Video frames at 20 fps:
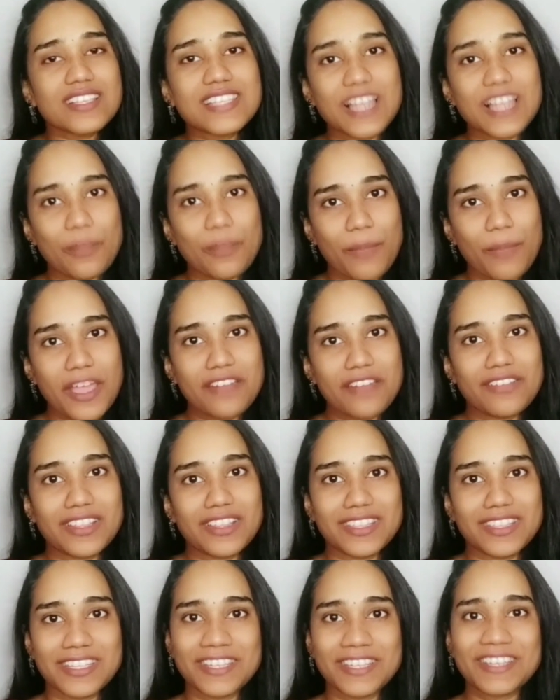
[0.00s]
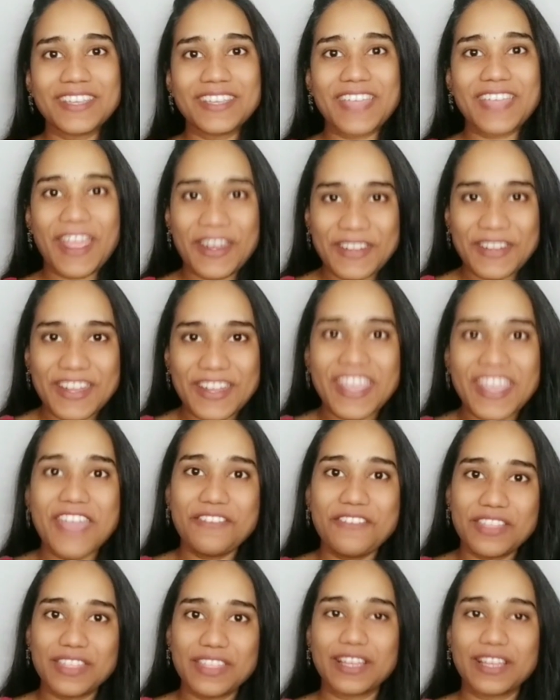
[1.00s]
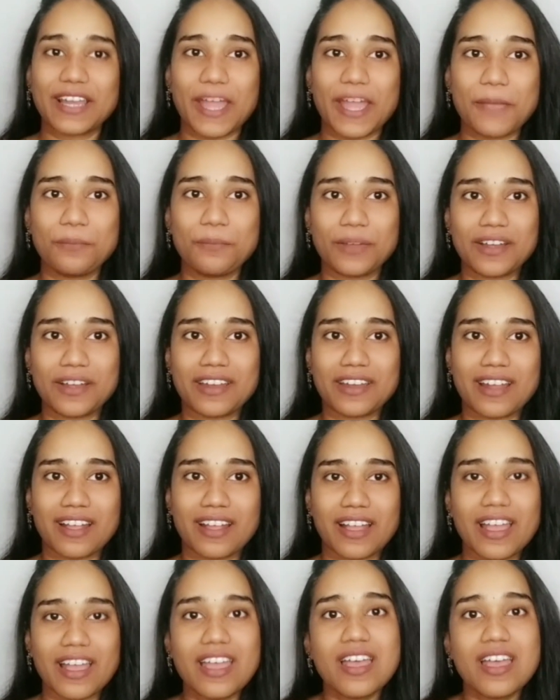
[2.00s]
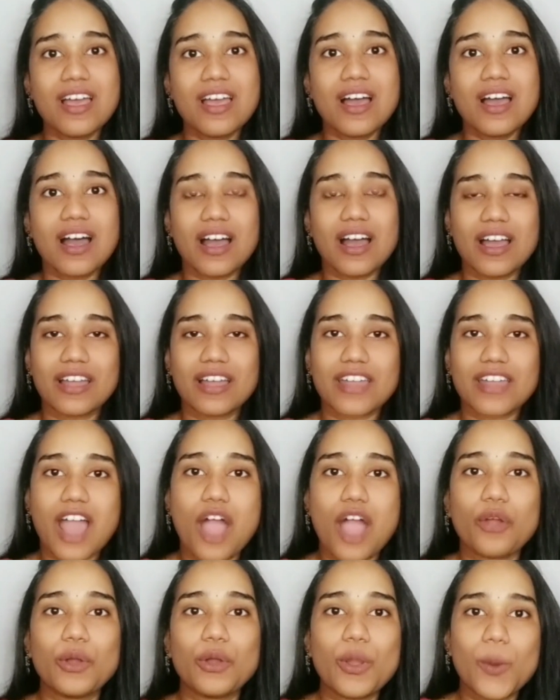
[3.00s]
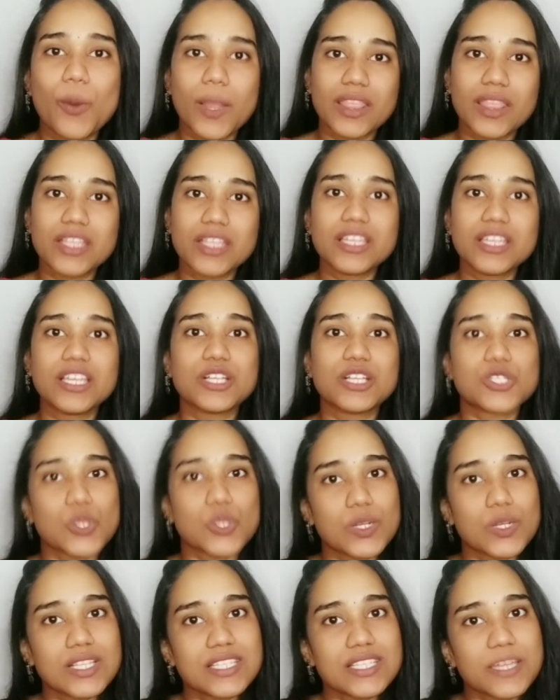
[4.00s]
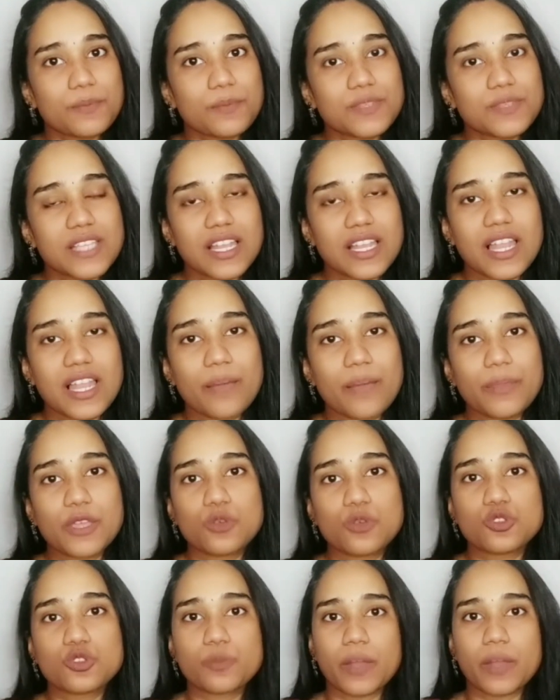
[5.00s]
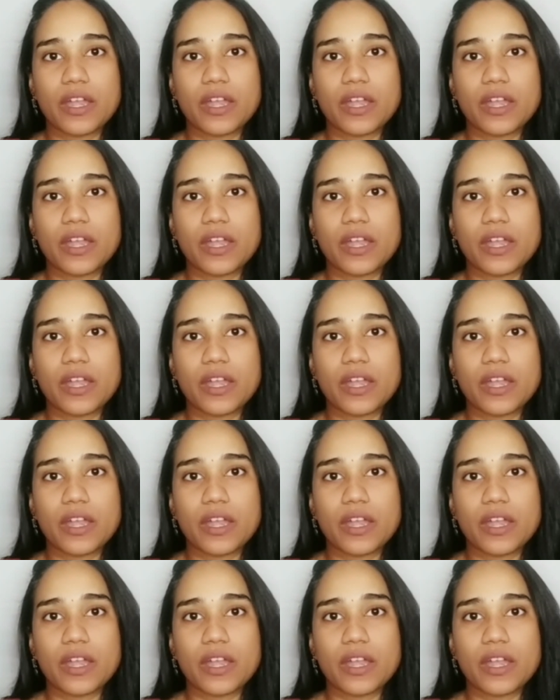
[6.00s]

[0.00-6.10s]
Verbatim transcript: சில பேர் வந்து என்னையே வந்து கிளைம் பண்ணுறாங்க நாங்களும் வந்து நீங்கள் சொன்ன ஸ்டெப்ஸ் எல்லாமே யூஸ்